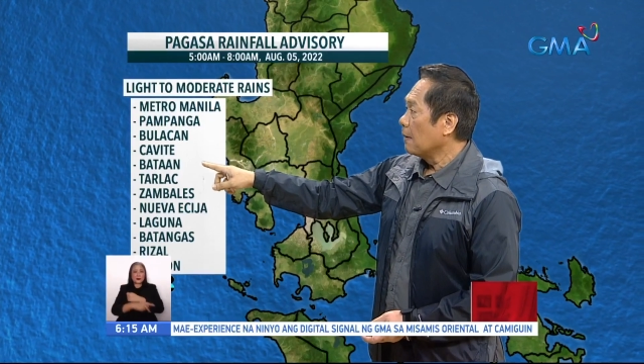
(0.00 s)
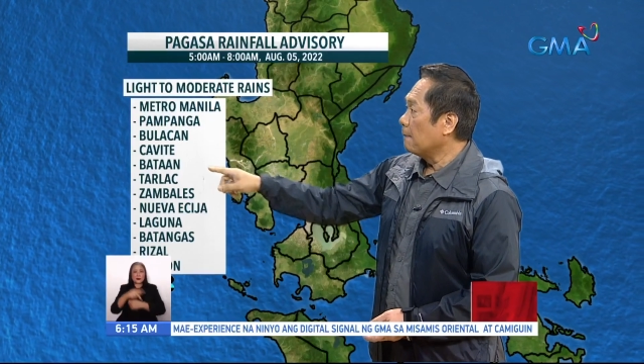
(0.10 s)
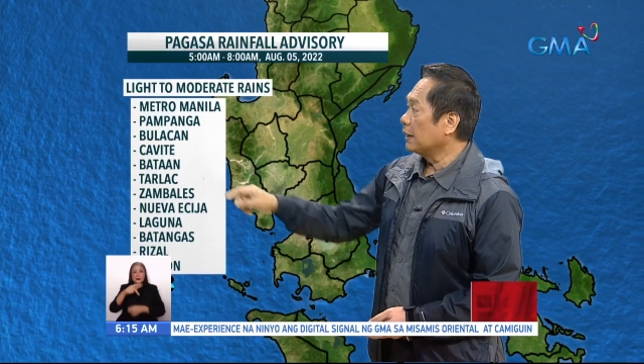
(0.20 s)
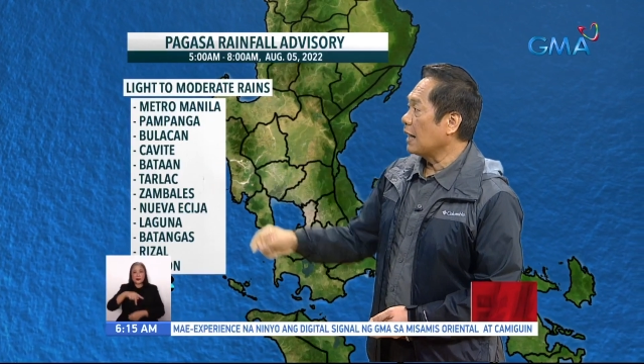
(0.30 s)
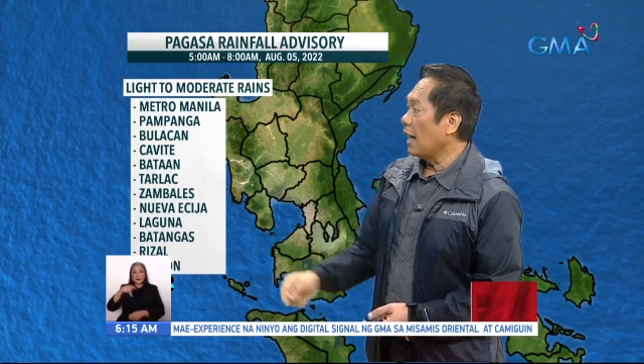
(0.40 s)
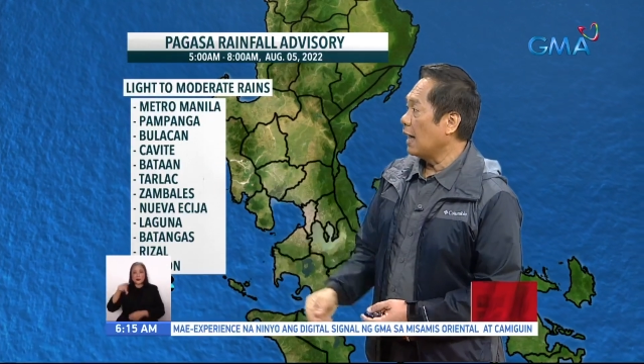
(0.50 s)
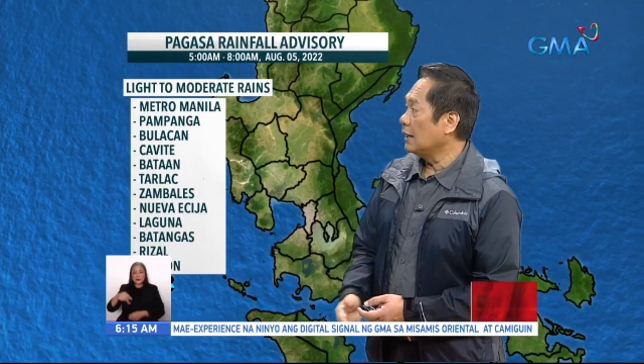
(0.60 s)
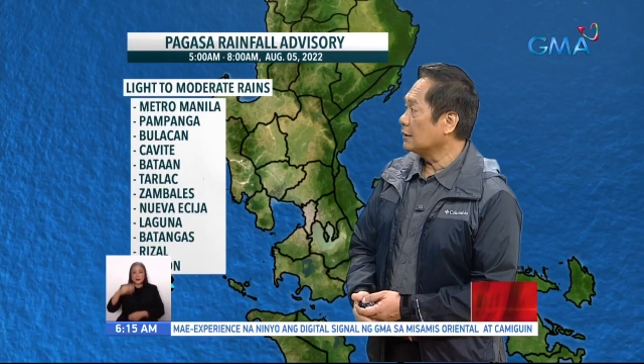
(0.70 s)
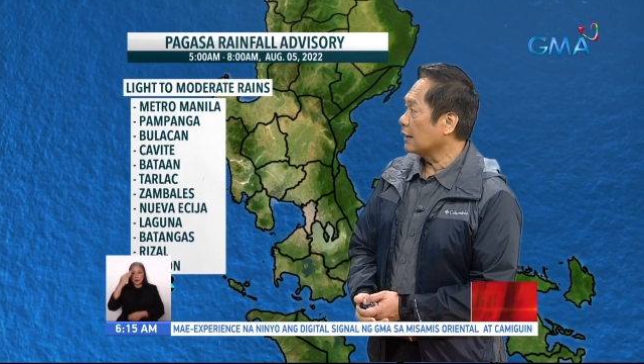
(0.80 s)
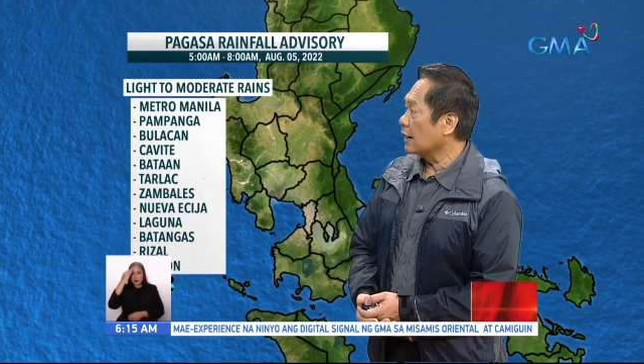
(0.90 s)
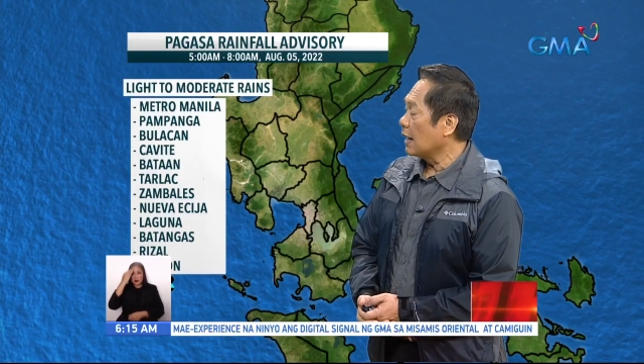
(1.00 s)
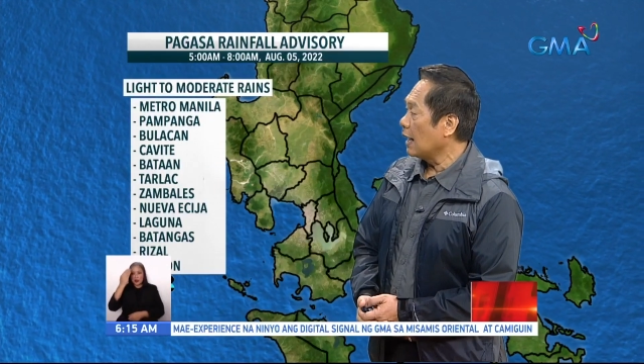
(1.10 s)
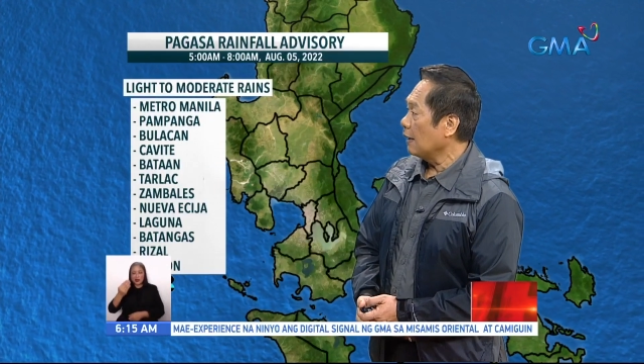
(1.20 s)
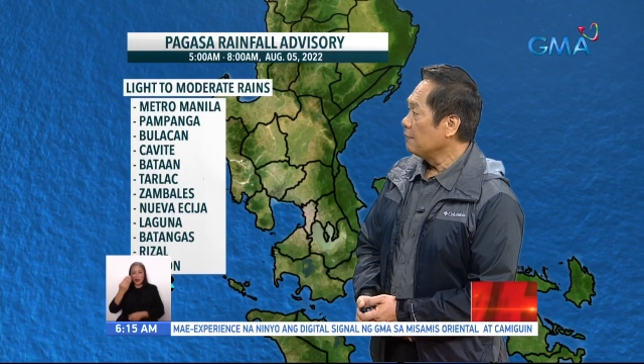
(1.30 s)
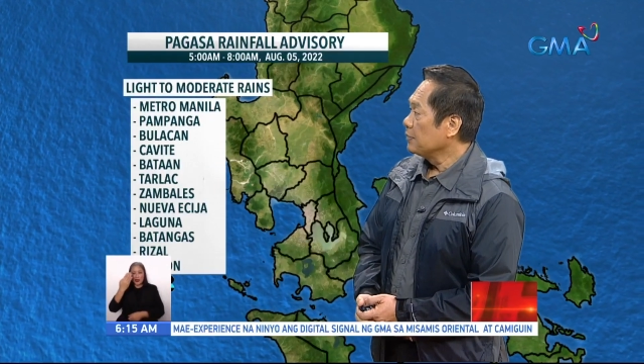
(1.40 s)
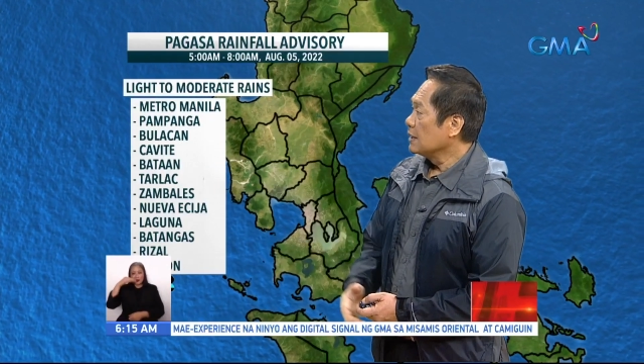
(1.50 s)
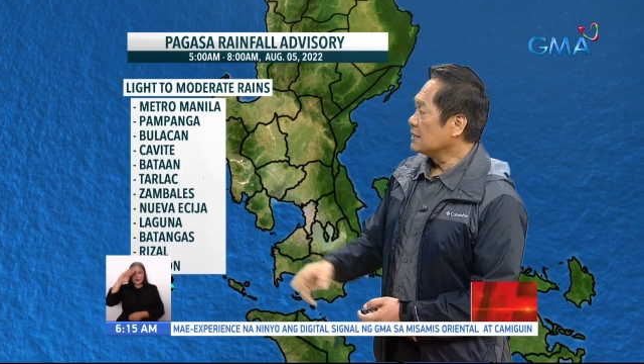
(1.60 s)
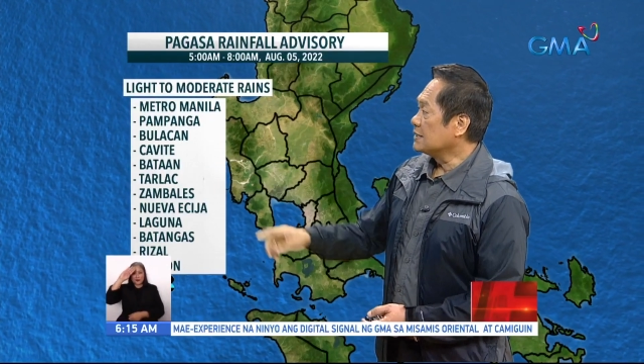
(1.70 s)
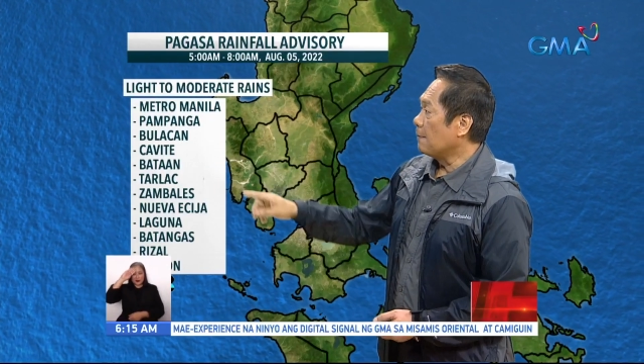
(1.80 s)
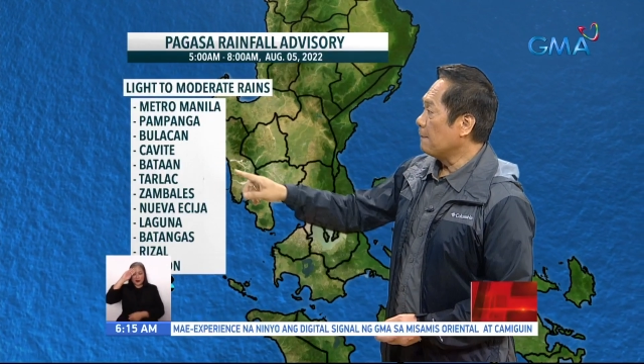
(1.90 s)
Bataan, Tarlac,
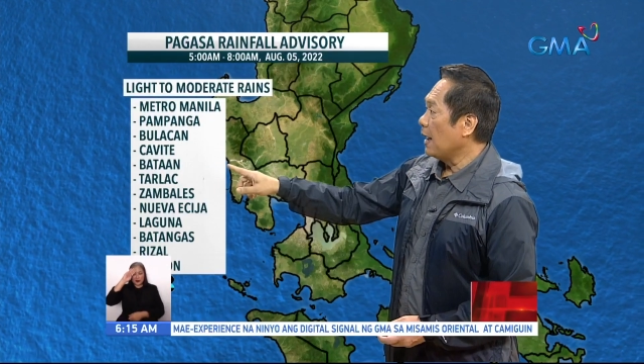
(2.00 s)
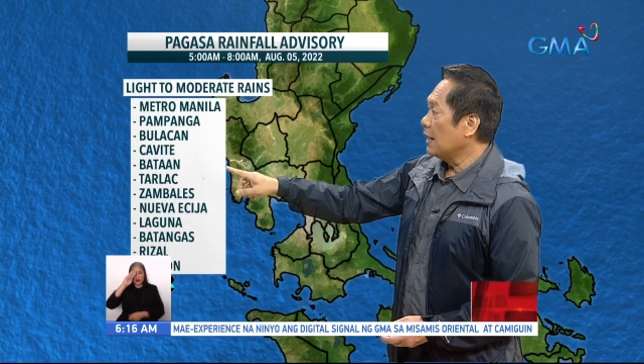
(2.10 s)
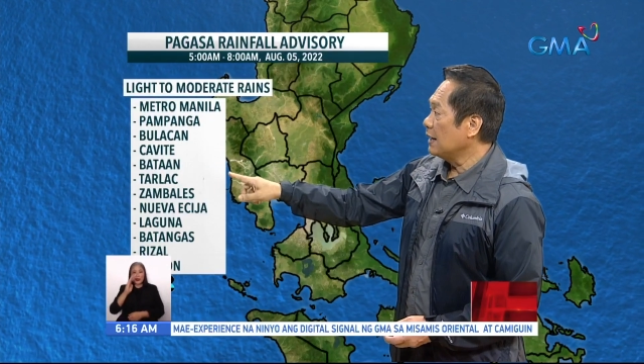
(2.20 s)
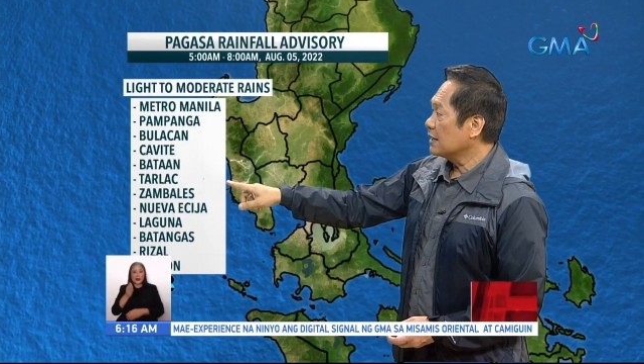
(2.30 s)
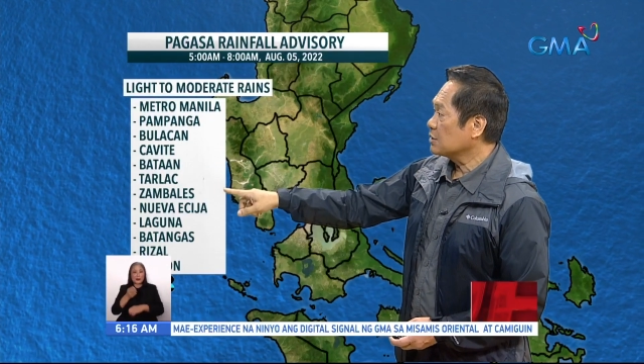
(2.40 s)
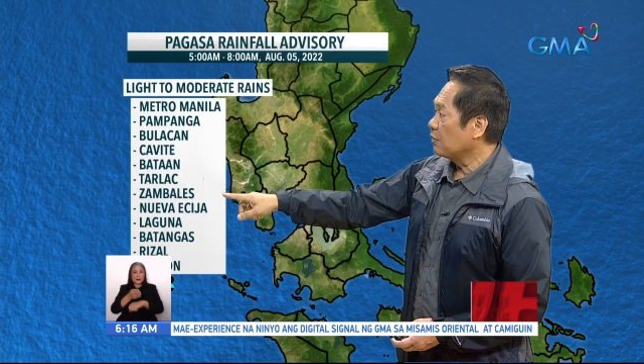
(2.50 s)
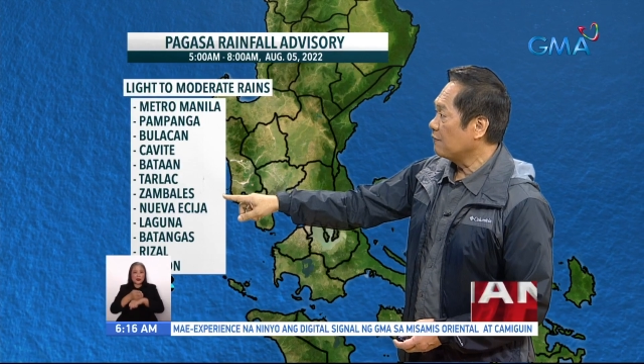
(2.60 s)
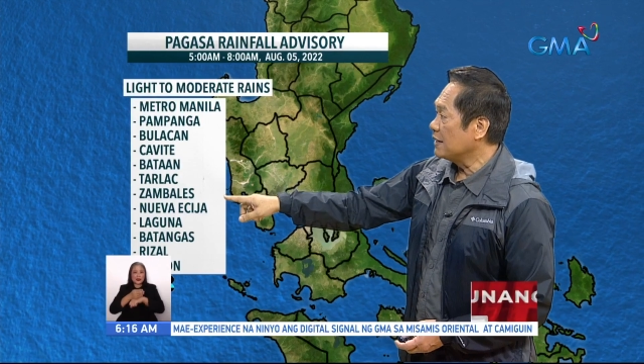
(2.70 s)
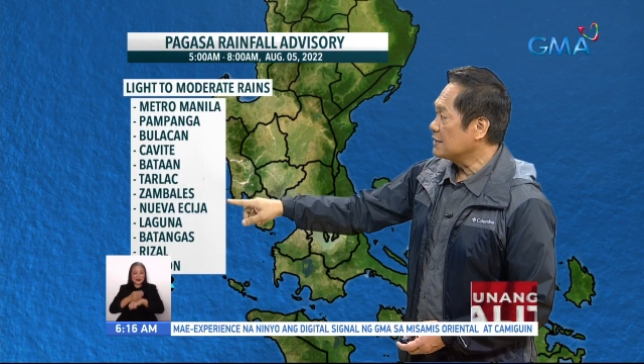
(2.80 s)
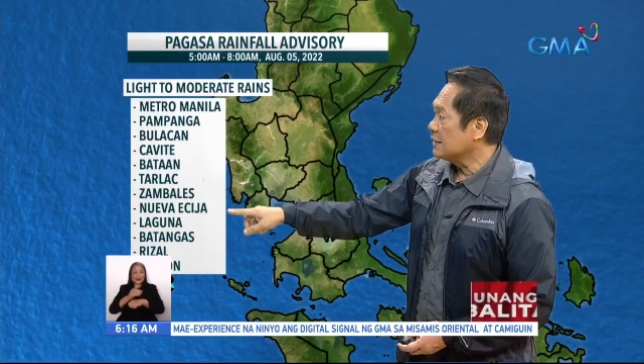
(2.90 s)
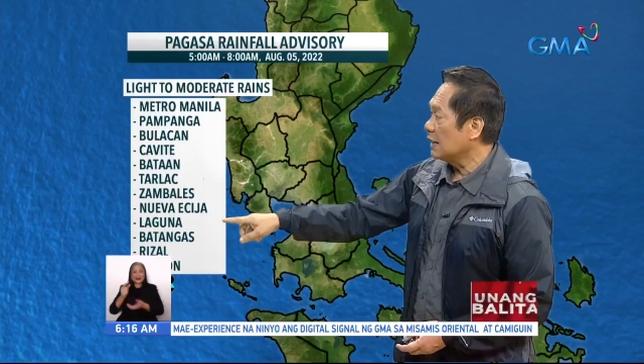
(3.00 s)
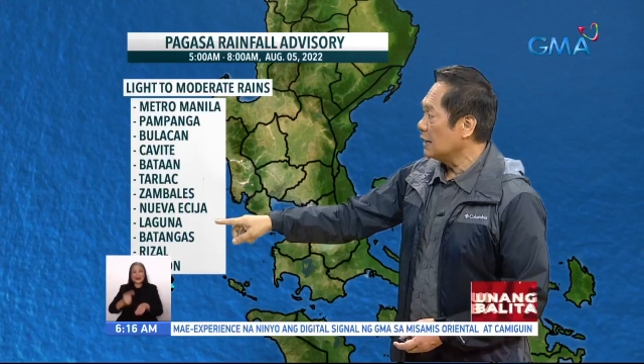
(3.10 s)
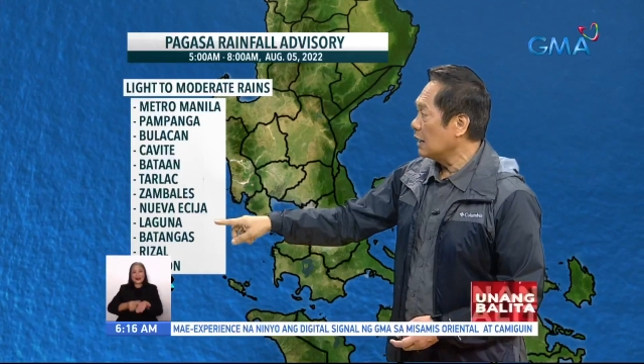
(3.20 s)
Zambales, Nueva Ecija,